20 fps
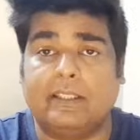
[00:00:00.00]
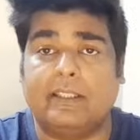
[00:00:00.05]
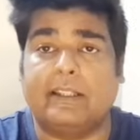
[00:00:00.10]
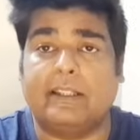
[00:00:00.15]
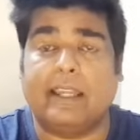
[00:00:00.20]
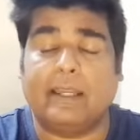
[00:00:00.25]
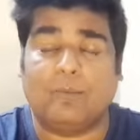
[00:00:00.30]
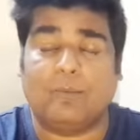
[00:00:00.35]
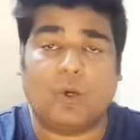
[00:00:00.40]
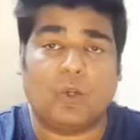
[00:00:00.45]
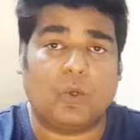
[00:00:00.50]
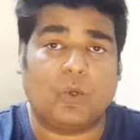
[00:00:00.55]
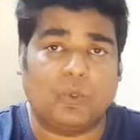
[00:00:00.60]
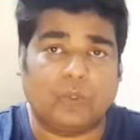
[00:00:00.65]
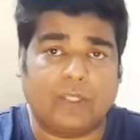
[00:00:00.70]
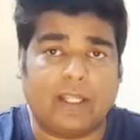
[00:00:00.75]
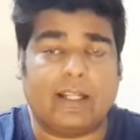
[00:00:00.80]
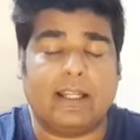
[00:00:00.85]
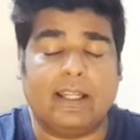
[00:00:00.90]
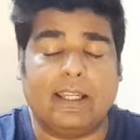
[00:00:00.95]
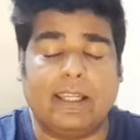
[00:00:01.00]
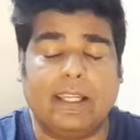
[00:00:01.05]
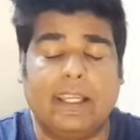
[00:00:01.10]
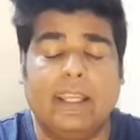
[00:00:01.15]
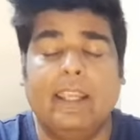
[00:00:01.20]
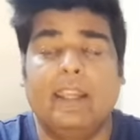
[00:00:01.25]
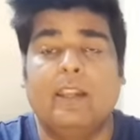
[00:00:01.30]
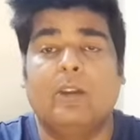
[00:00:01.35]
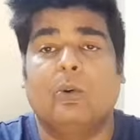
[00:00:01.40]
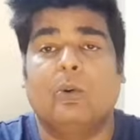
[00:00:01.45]
तक गैंग वॉर होता रहा है
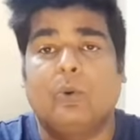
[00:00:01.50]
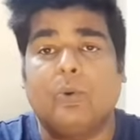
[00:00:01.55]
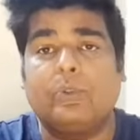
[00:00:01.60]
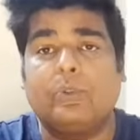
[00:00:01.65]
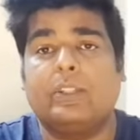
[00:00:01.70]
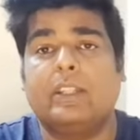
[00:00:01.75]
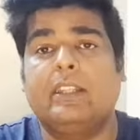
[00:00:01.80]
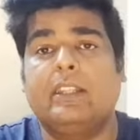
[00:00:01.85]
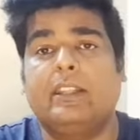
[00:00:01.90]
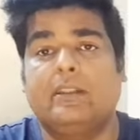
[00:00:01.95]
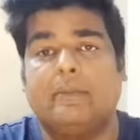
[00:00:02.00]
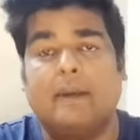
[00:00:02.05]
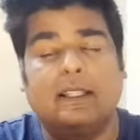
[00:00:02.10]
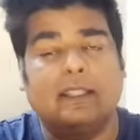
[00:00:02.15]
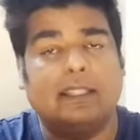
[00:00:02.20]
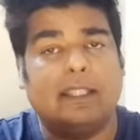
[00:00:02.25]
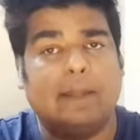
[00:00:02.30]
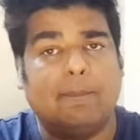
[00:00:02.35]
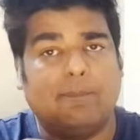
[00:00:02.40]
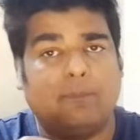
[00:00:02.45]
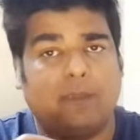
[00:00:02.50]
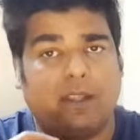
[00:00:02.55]
उससे ये बातें